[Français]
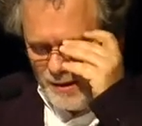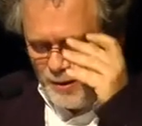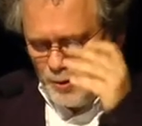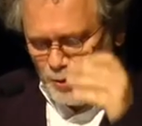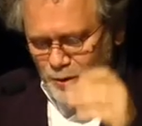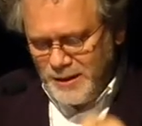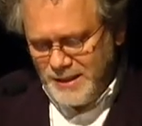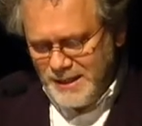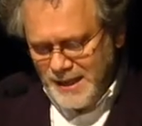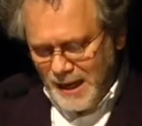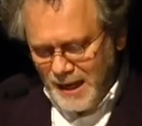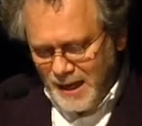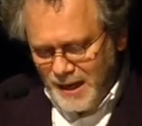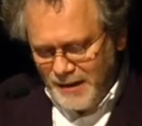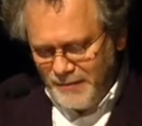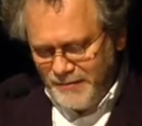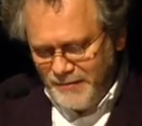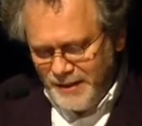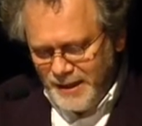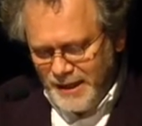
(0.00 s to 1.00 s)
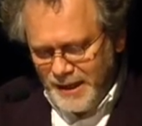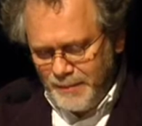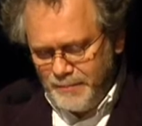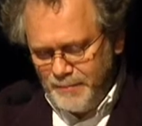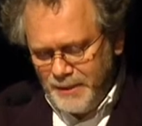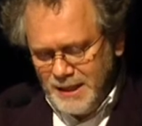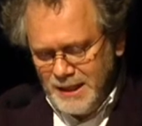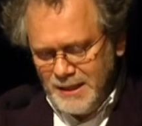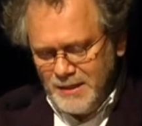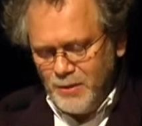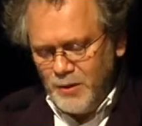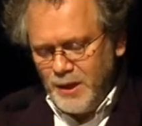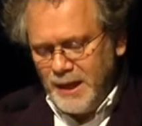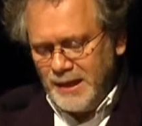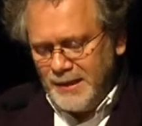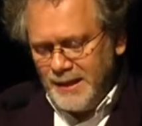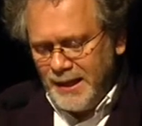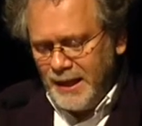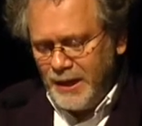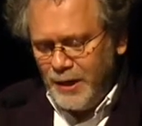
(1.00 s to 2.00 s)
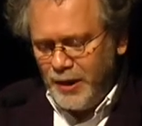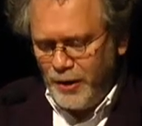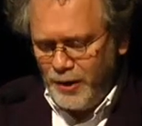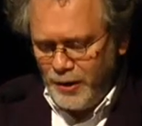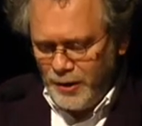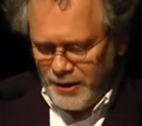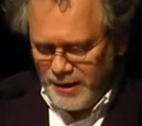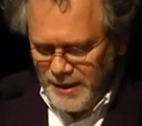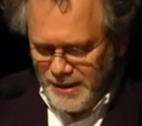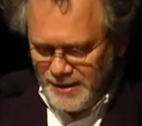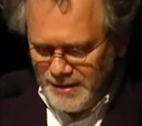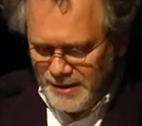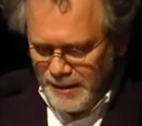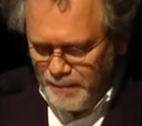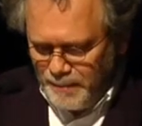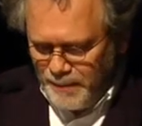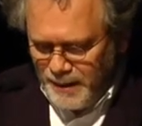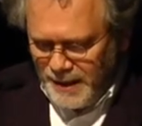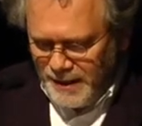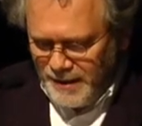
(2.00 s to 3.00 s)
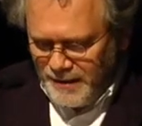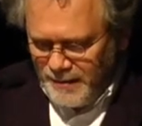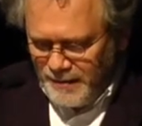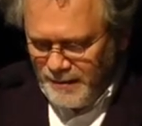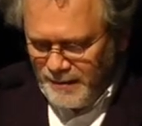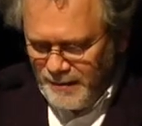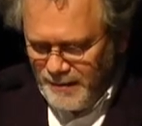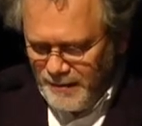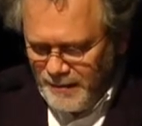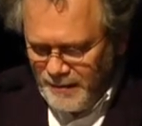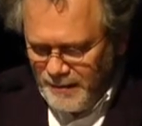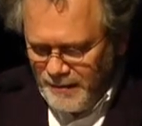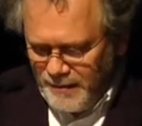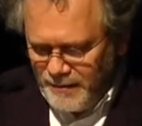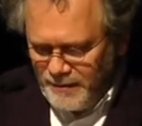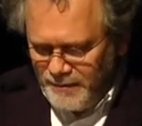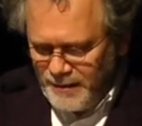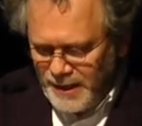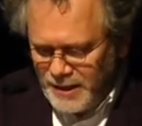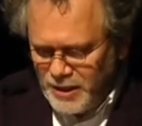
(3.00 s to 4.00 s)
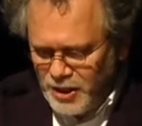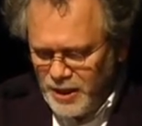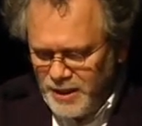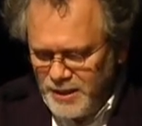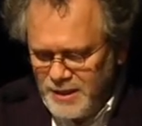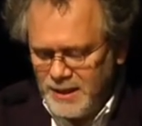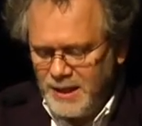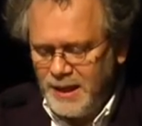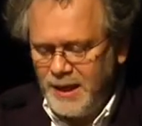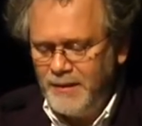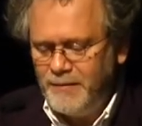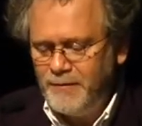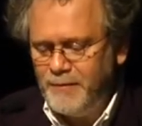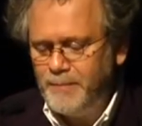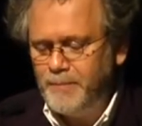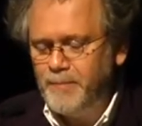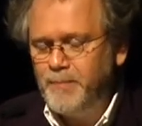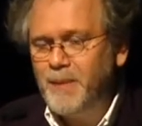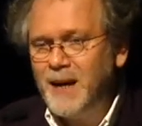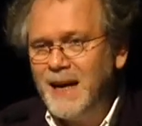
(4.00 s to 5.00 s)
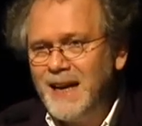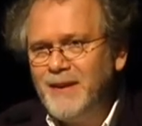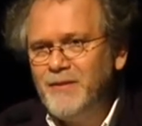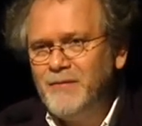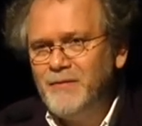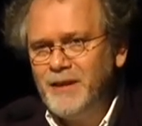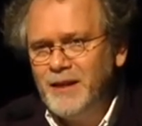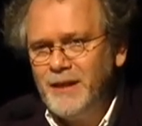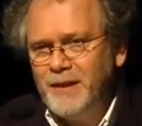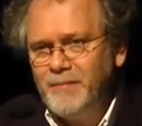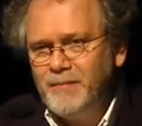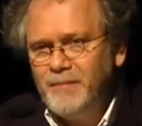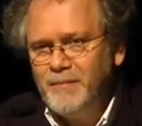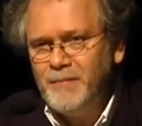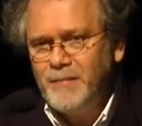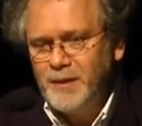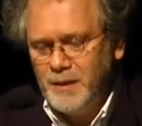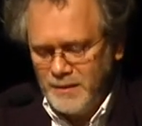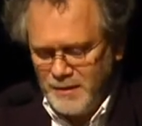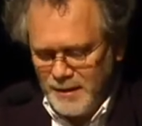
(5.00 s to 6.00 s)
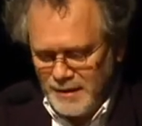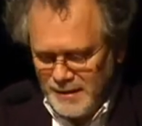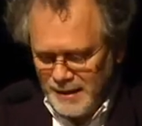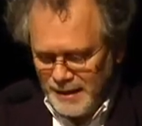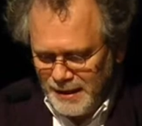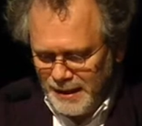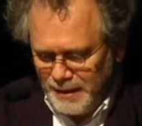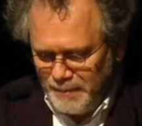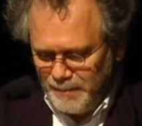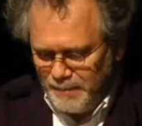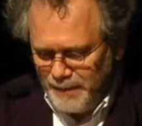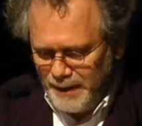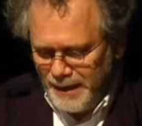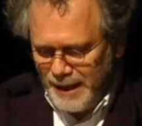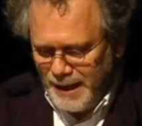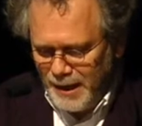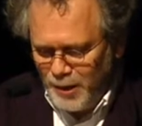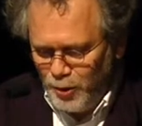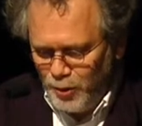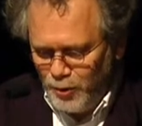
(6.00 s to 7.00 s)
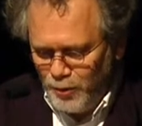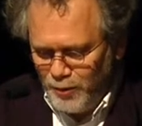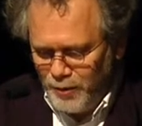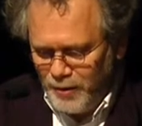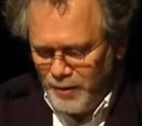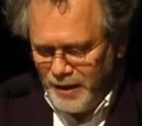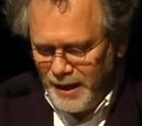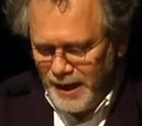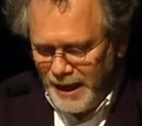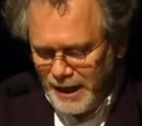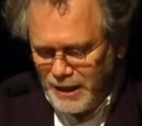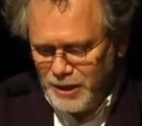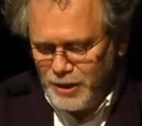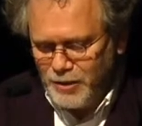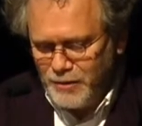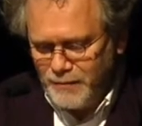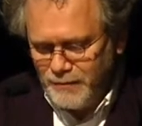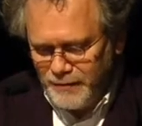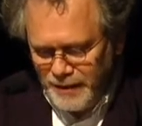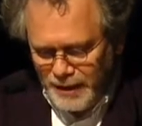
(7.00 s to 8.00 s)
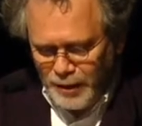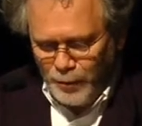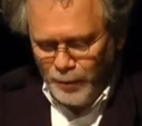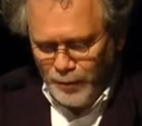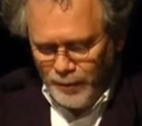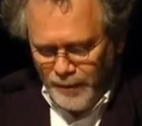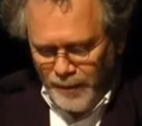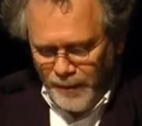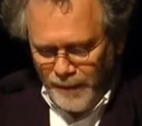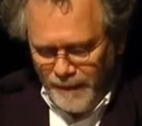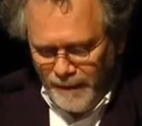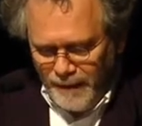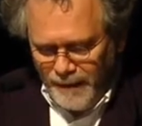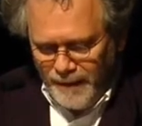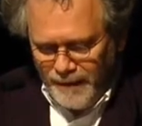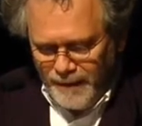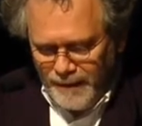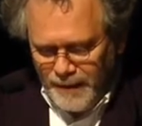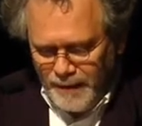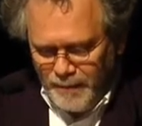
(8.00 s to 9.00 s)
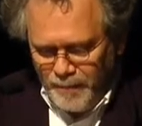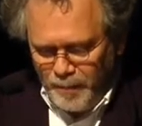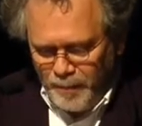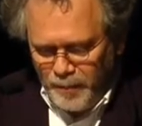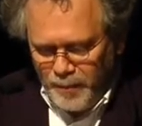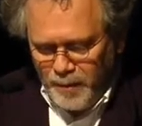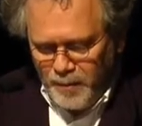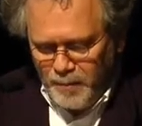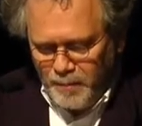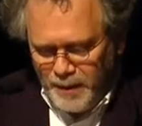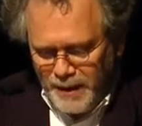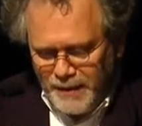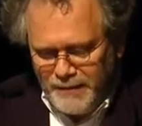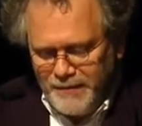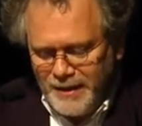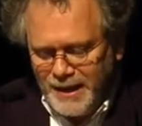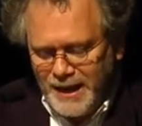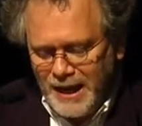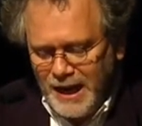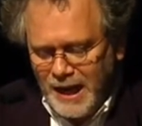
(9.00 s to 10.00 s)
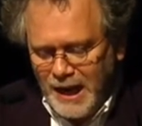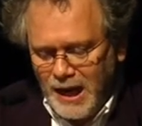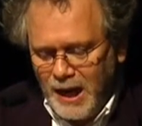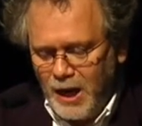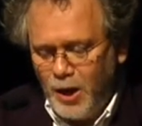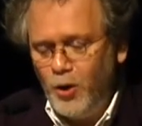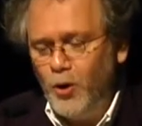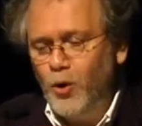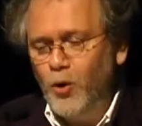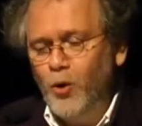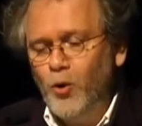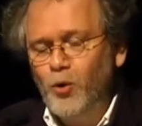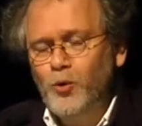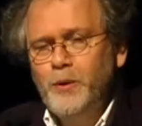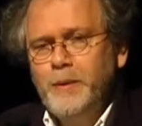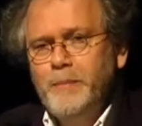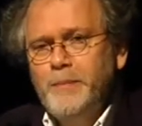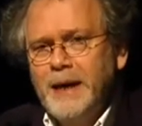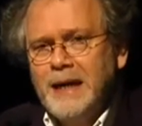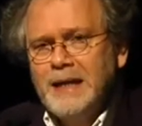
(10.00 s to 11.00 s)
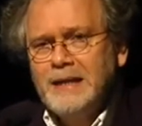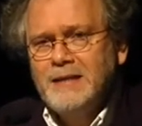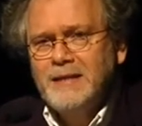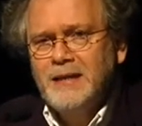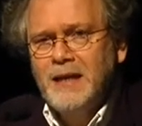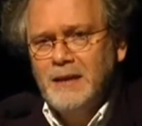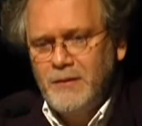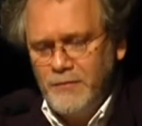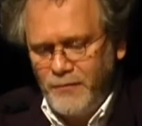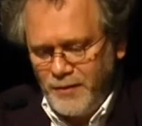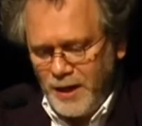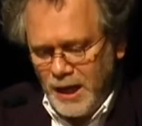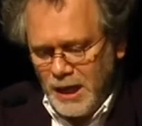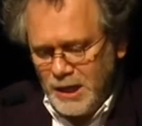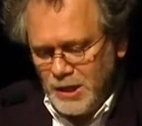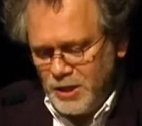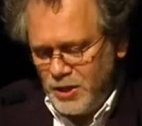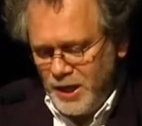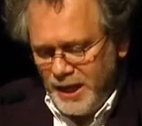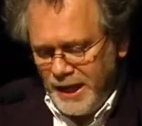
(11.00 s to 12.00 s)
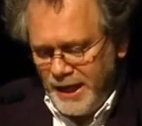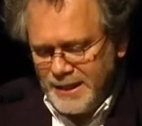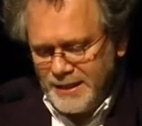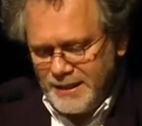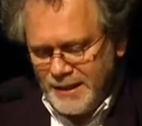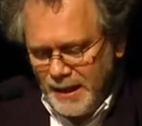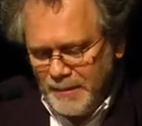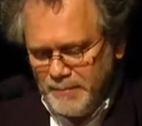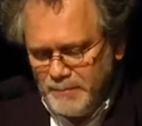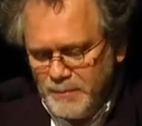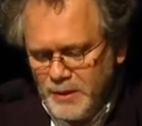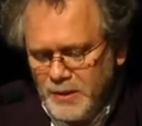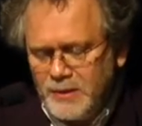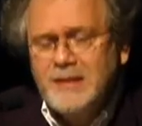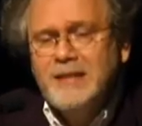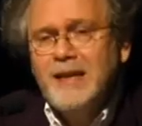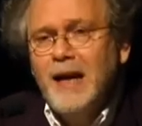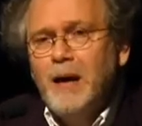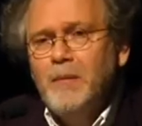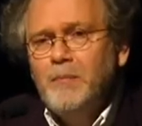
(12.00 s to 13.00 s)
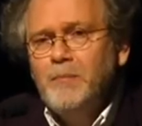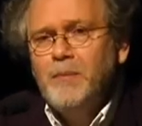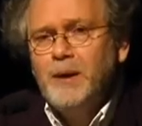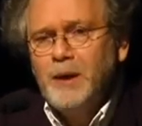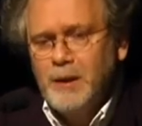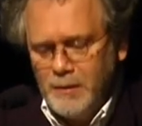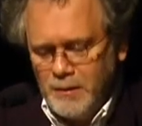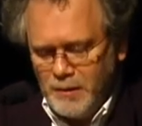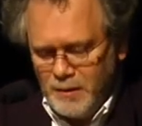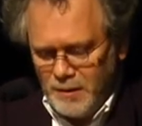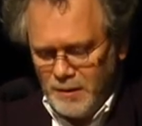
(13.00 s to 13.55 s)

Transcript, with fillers: Le tsar avait un ministre de l'Intérieur qui s'appelait Vyacheslav Pleve. Ça s'écrit e e. P-L-E-H-V-E. on lui prête cette phrase extrêmement simple